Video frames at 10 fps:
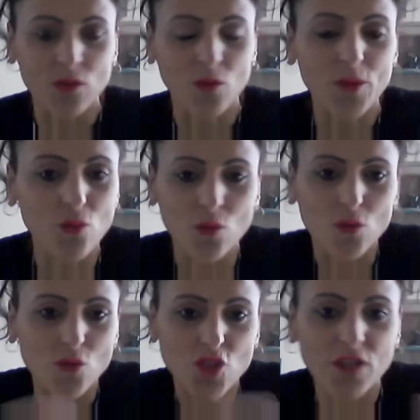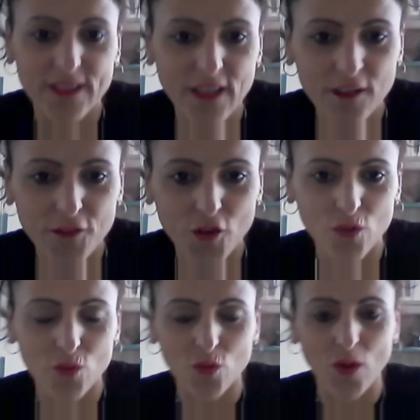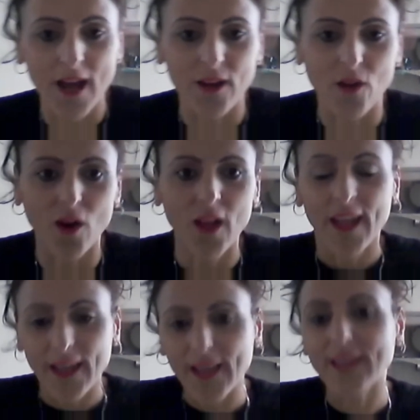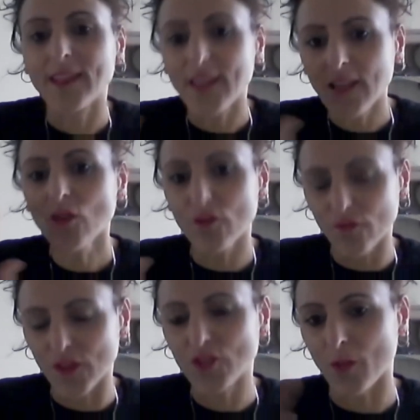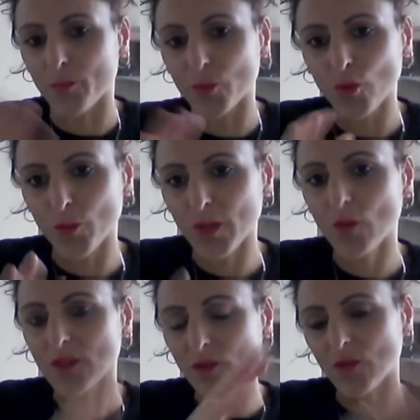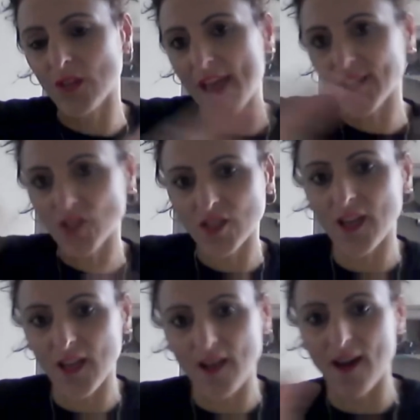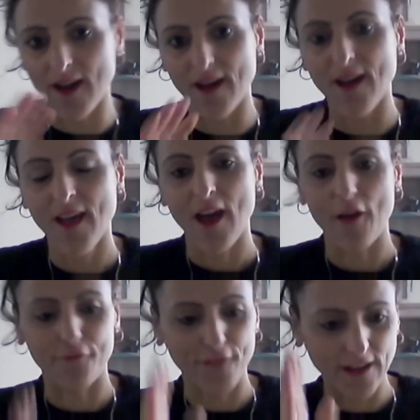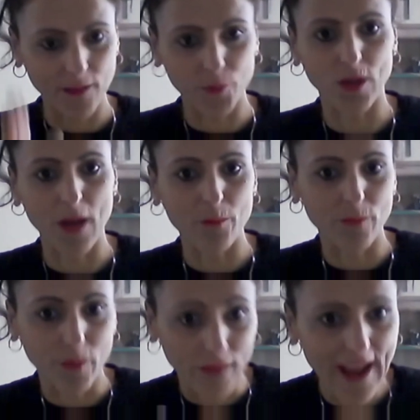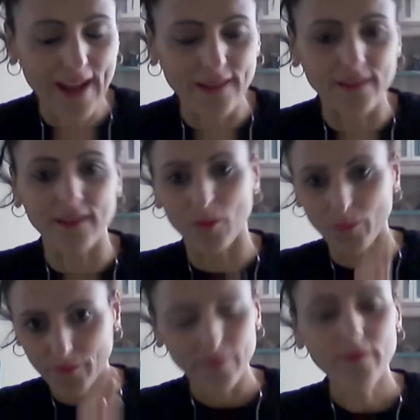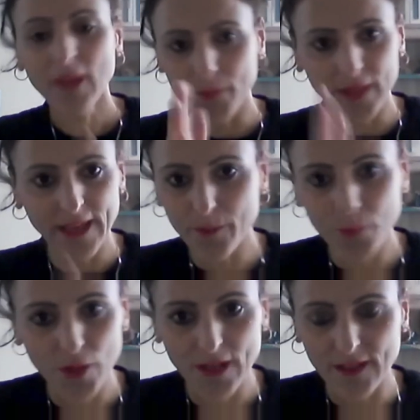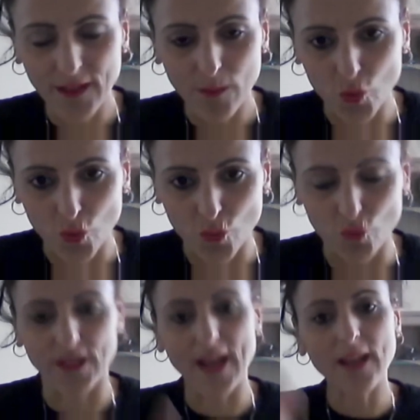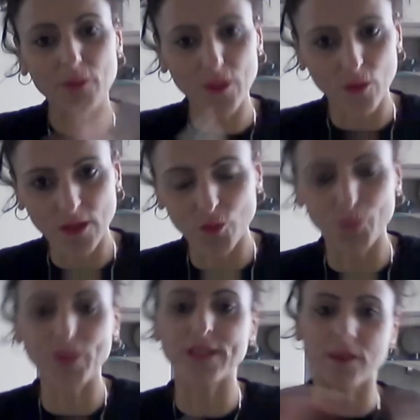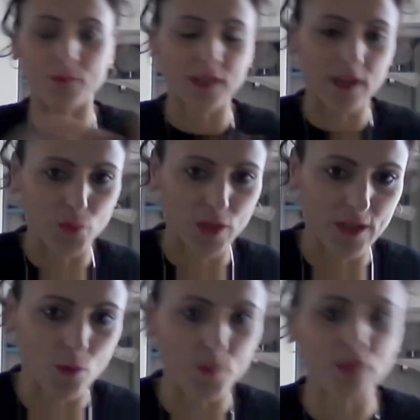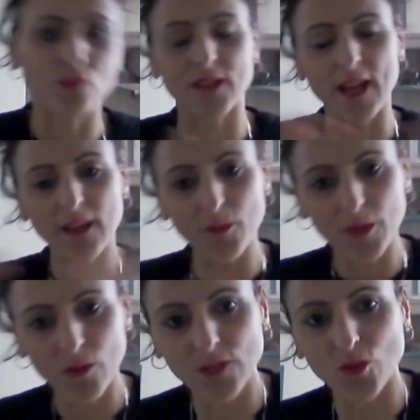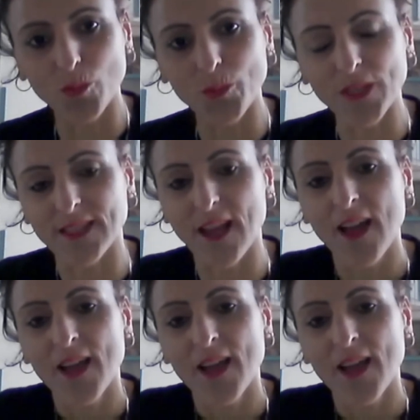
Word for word: quantomeno non riuscivo ad andare forte tutto l'anno e Dino invece appunto per questo riesce a, a fare programmi mirati per i campionati del mondo su strada, per quelli su pista, per i campionati europei su strada, per quelli su pista.